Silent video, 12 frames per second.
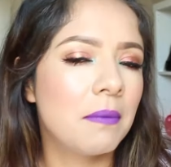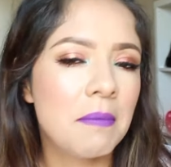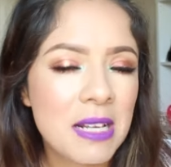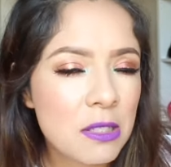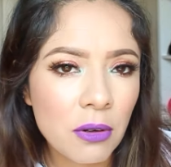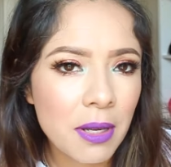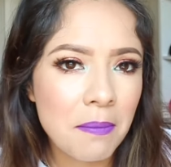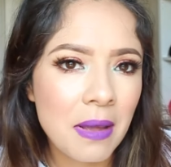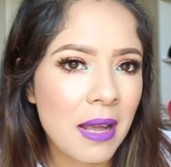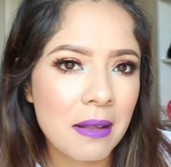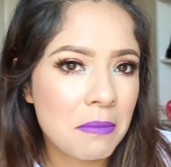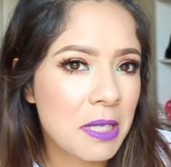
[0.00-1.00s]
Es lo que
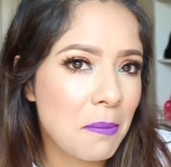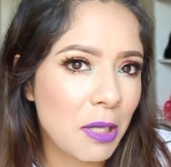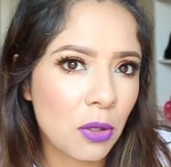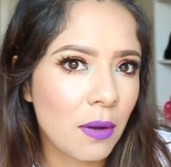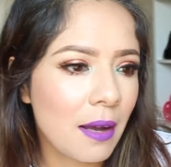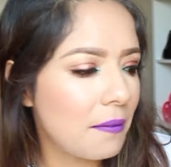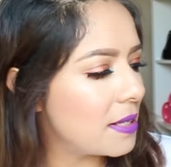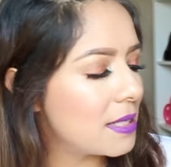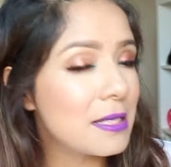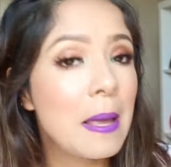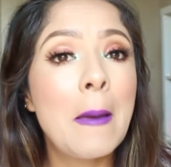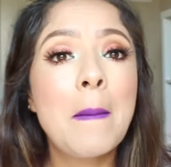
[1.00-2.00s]
se me antoja a
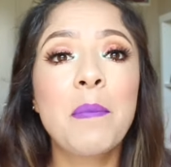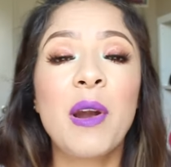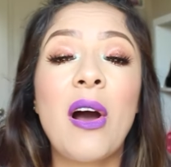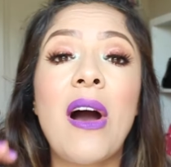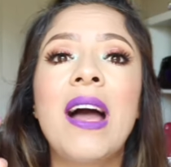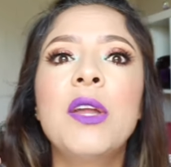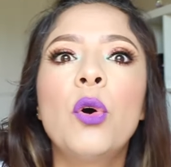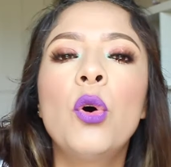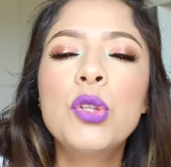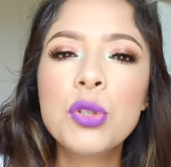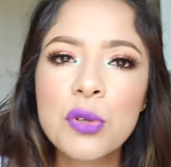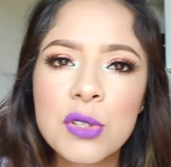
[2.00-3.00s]
veces. Pero hay
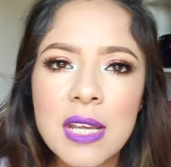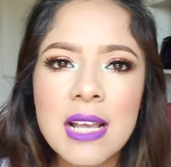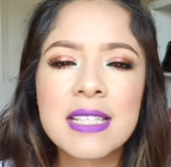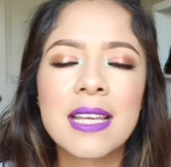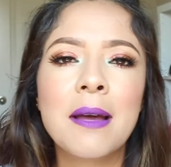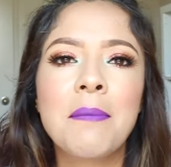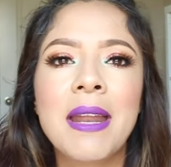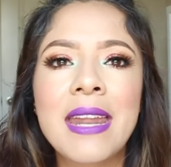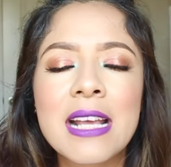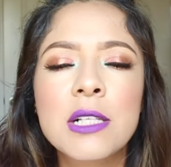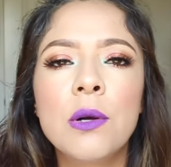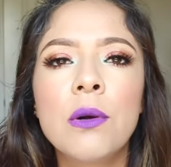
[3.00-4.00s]
otros días que
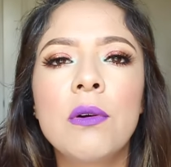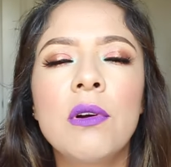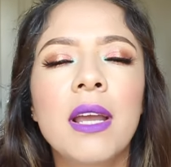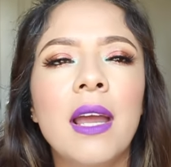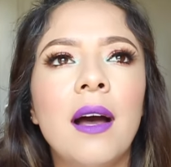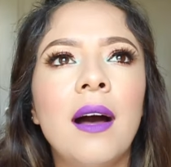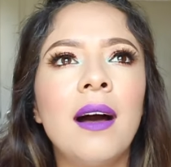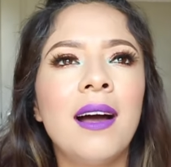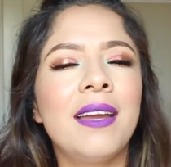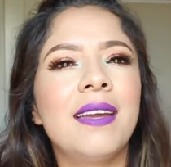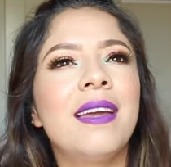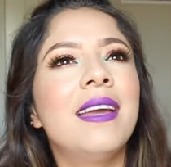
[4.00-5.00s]
amanezco con que,
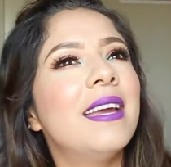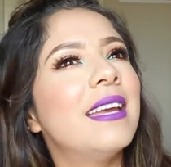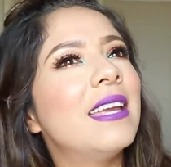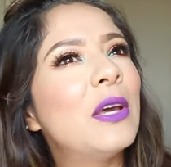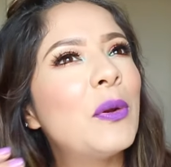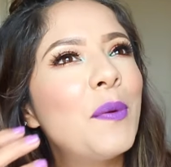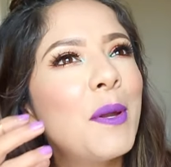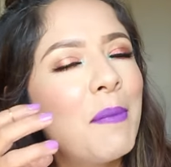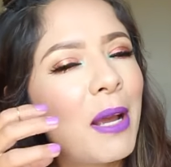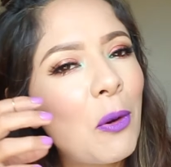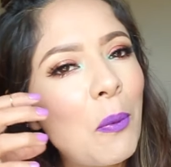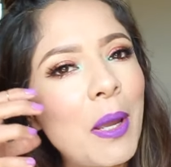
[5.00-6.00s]
ay, quiero
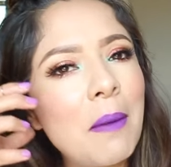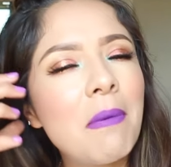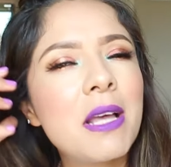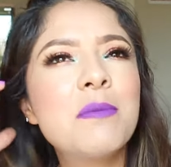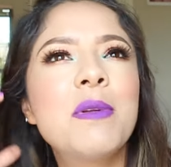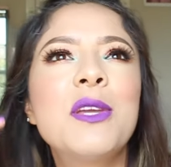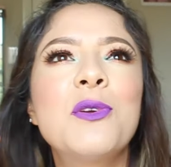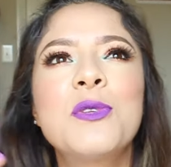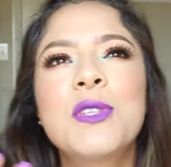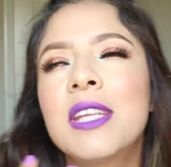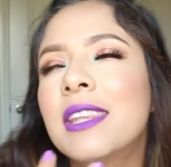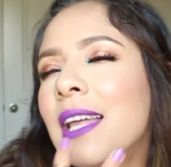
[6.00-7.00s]
verme con que más
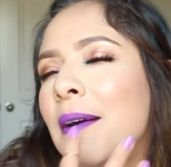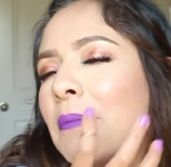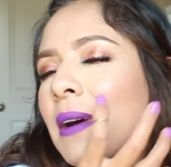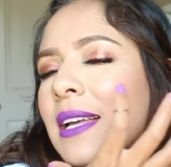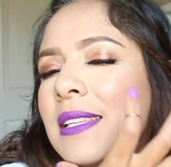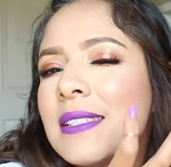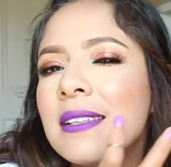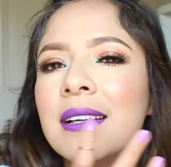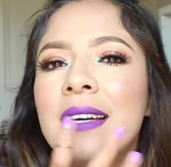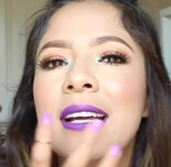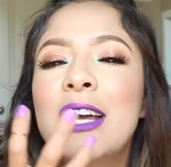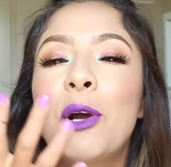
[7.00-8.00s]
brillosita, más
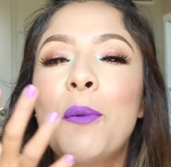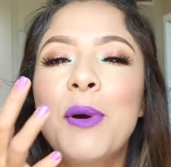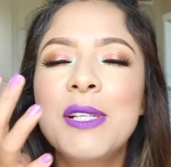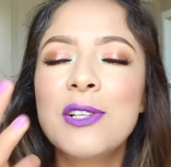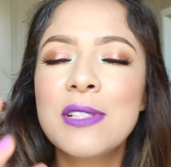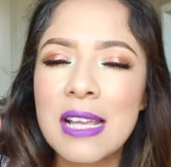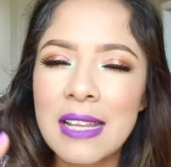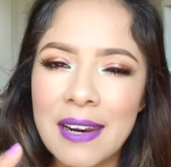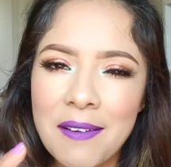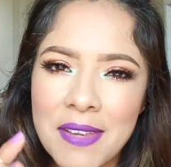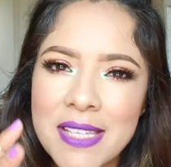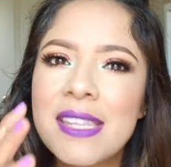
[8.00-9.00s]
como esos de
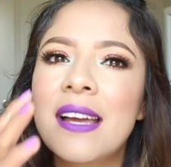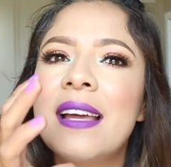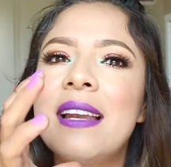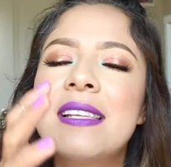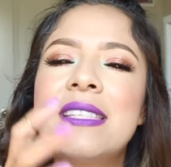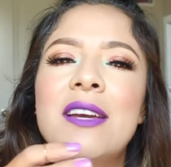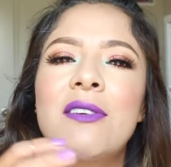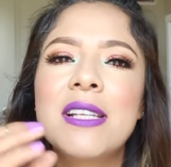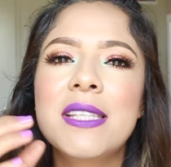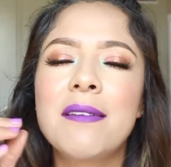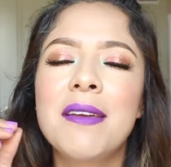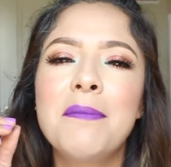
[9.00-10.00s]
revista que les digo
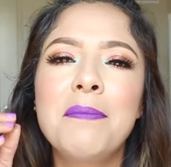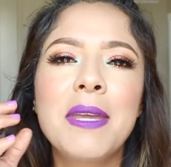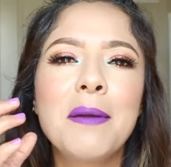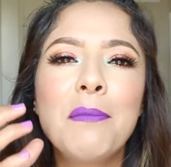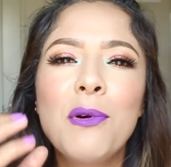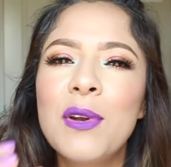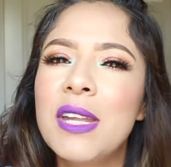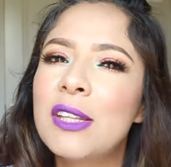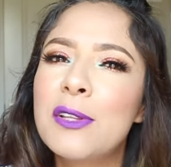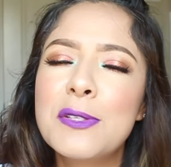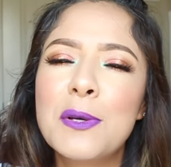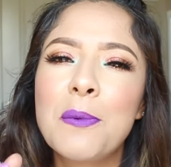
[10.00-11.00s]
que se ven bien
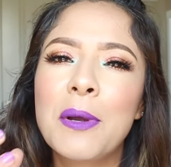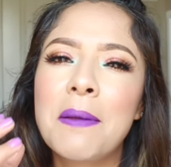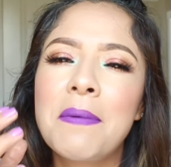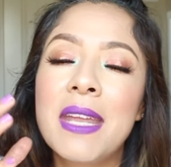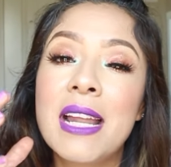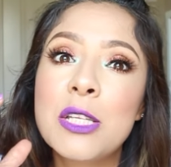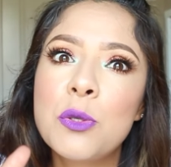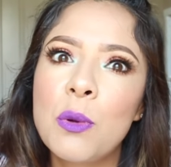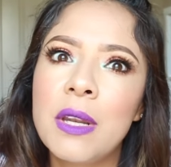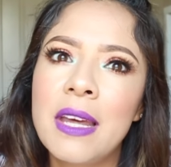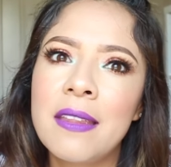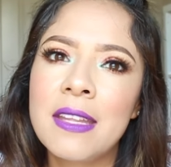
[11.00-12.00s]
bonitos, como que bien
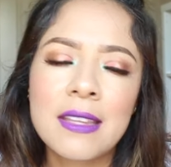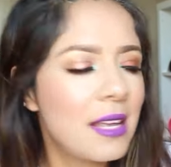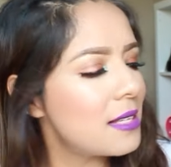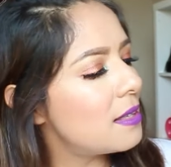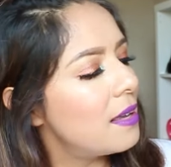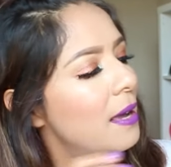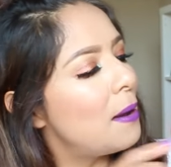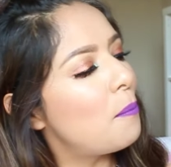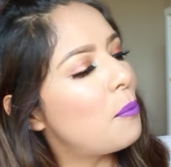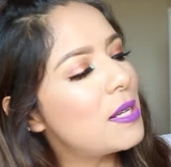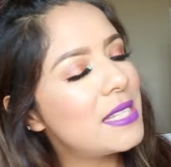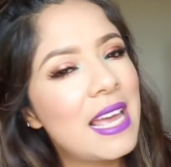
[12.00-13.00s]
asoleaditas,
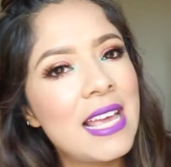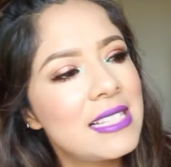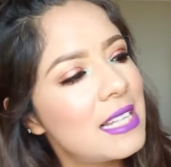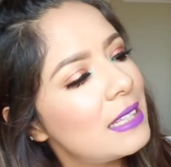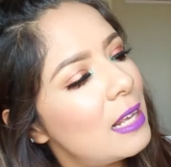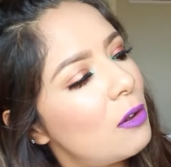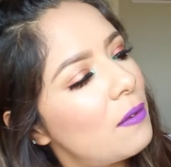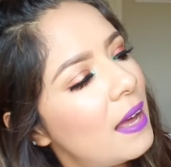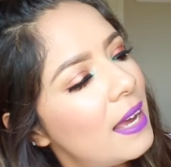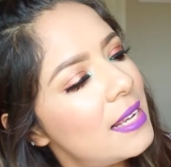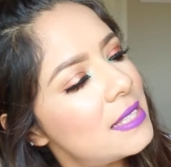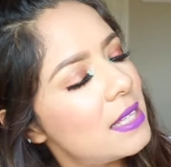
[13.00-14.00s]
pues este te lo
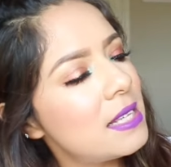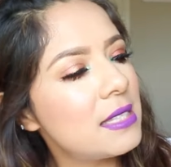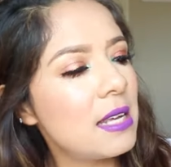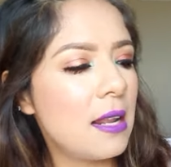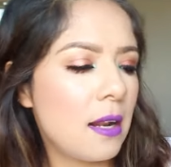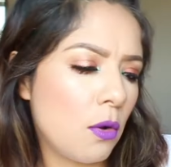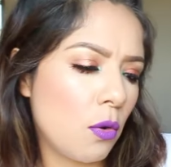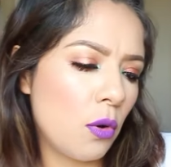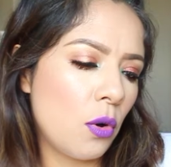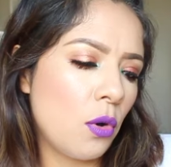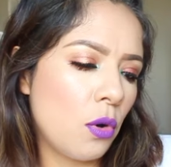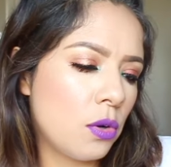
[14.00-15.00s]
da. Este es en el
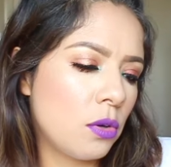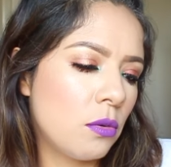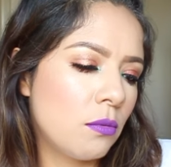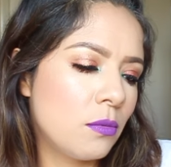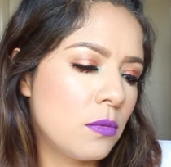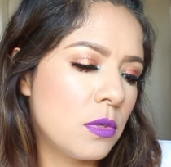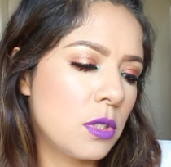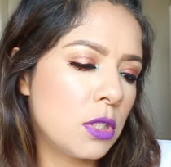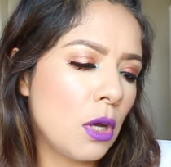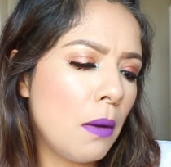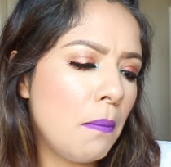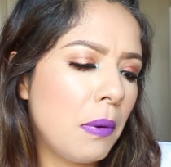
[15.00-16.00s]
color
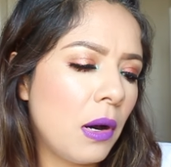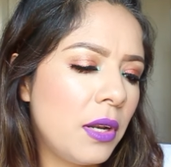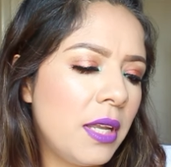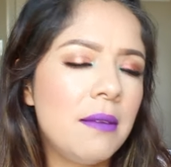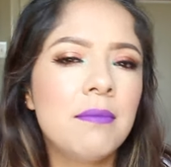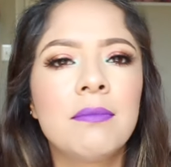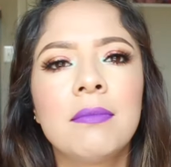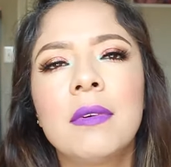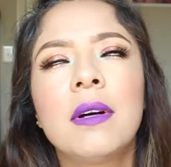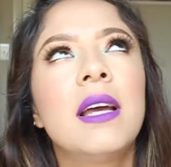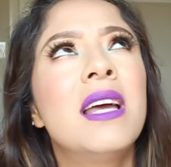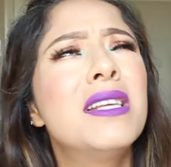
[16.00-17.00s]
Sun Bunny,
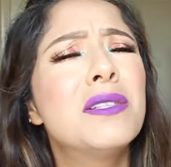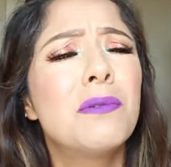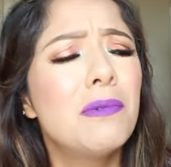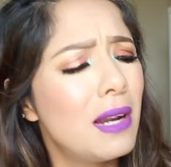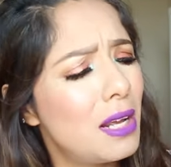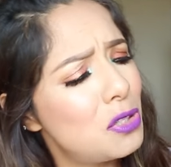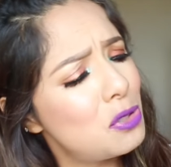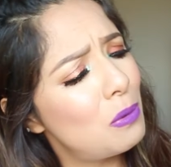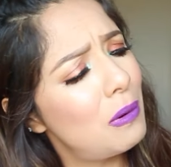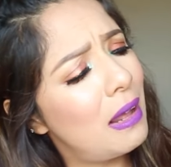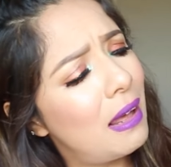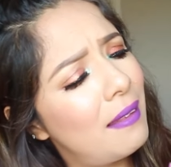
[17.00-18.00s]
es una
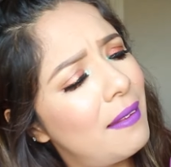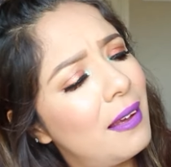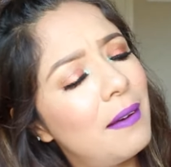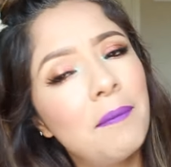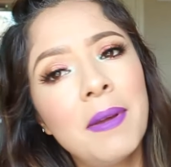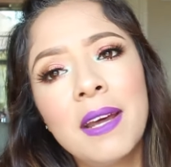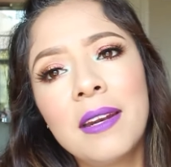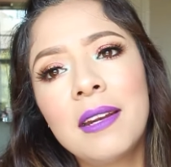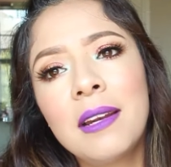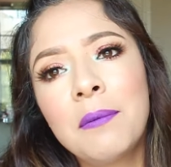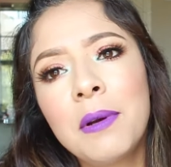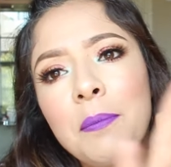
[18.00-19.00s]
chulada. Vean,
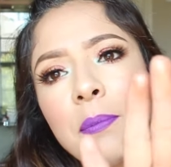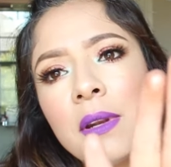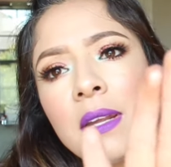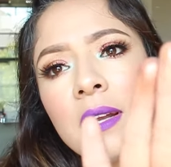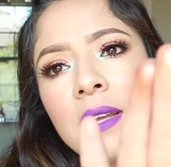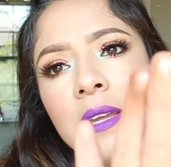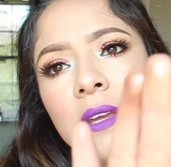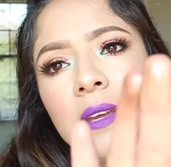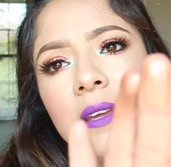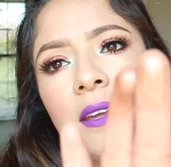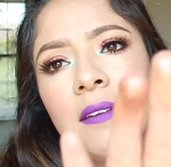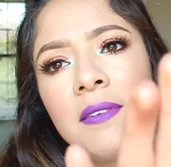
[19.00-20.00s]
lo voy a poner aquí
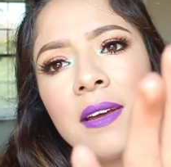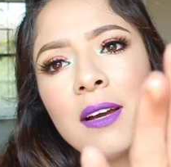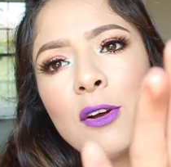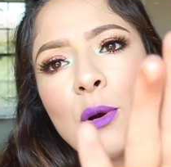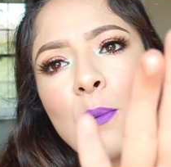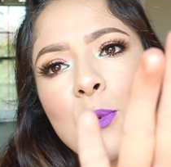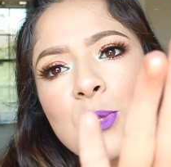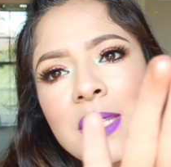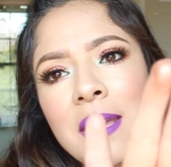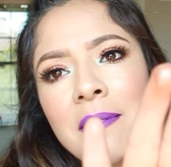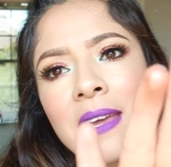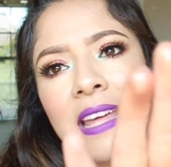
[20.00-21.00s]
y vean cómo
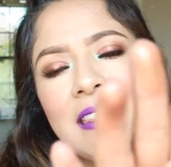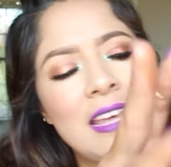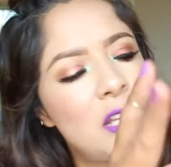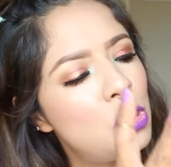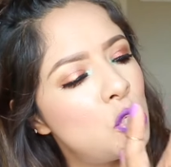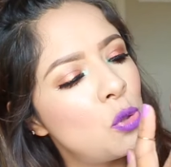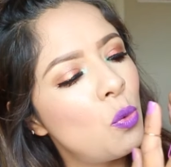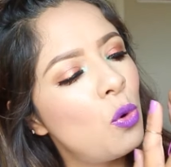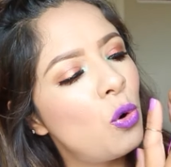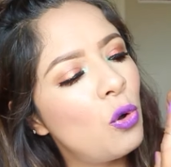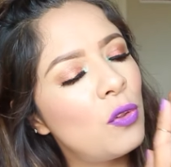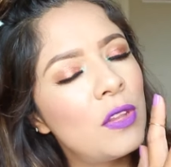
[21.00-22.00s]
se ve de
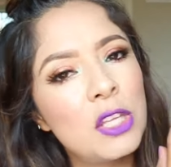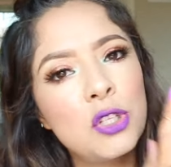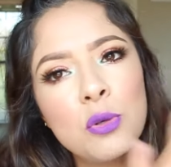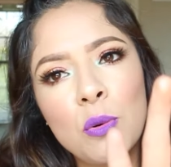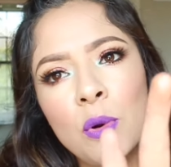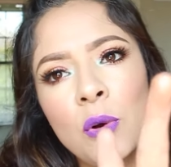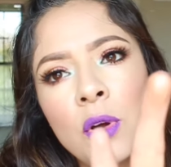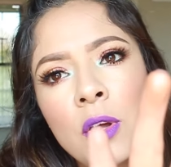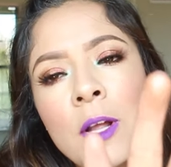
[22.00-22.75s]
chulo, de chulo.